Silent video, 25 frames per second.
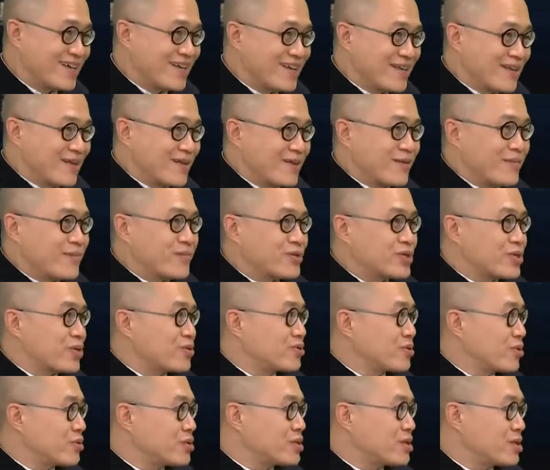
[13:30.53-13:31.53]
嗯，
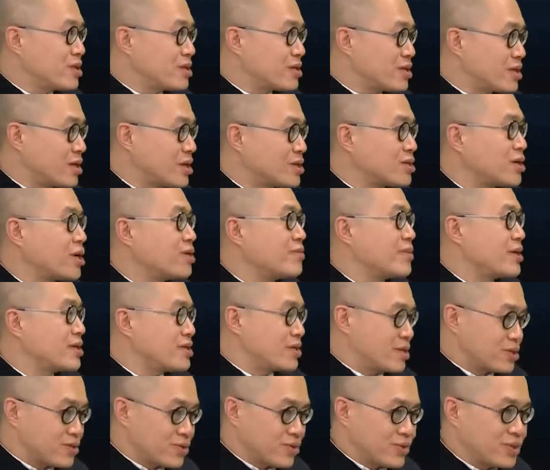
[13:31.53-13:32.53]
就尤其社交媒
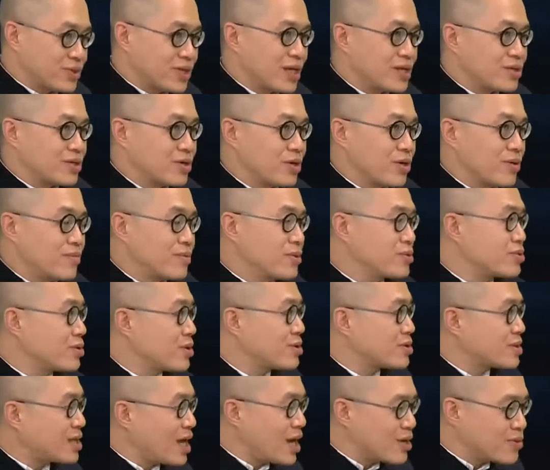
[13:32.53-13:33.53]
体出现之后，比如
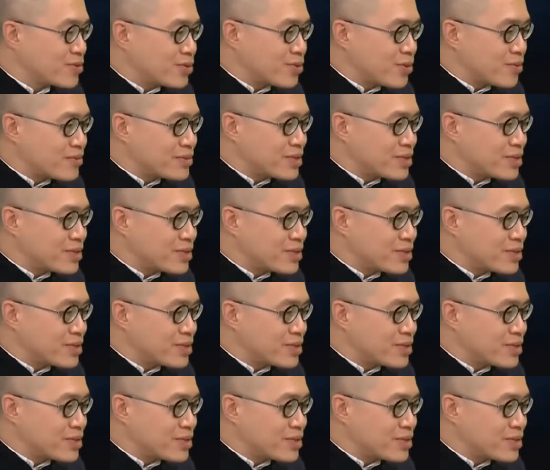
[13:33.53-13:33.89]
说大陆，我